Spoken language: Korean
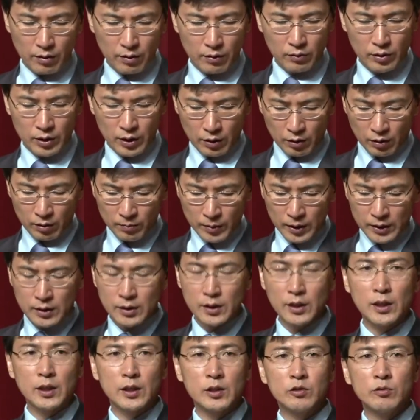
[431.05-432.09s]
우리
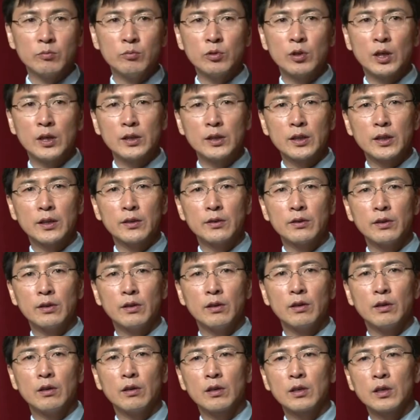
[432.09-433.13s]
성만재
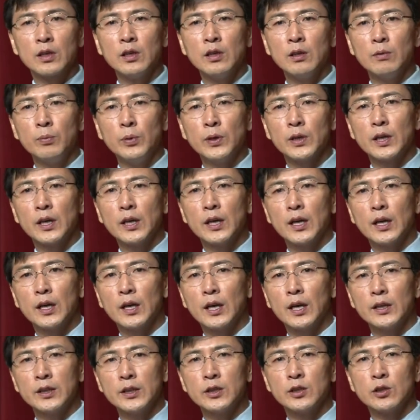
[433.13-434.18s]
주무관께서
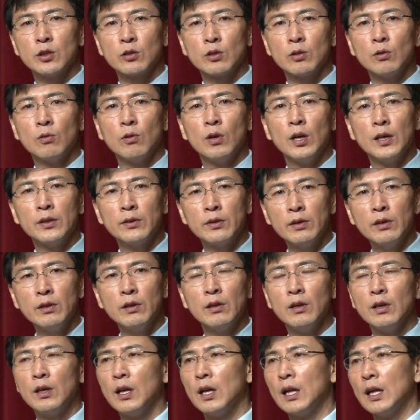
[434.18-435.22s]
기업회계까지 적용을
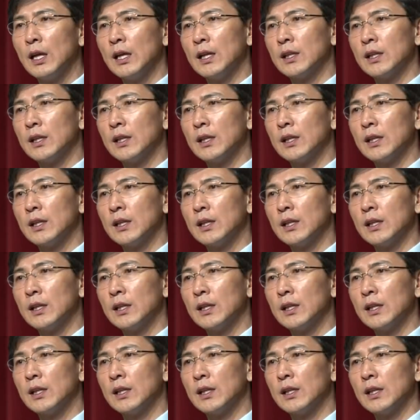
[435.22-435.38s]
해서